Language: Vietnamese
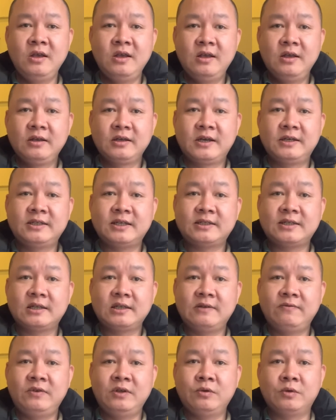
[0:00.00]
kênh Chang Chang
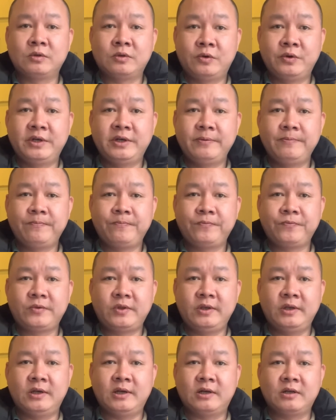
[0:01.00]
ti vi của tôi ấy,
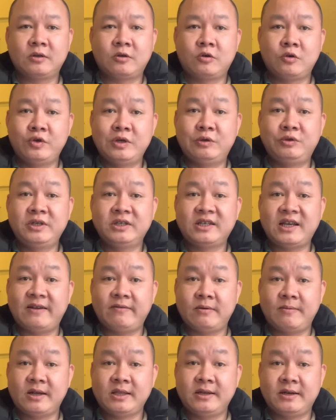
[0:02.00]
thì có đôi điều chia sẻ với
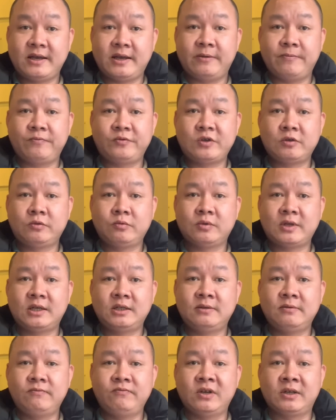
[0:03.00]
các bác thế này cho chúng ta
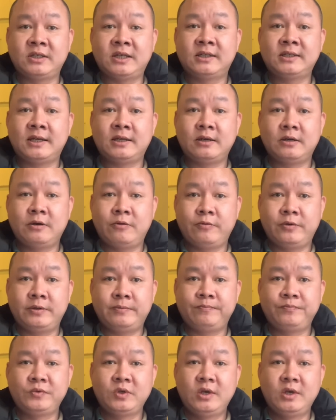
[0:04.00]
việc nhận xét hay không ấy.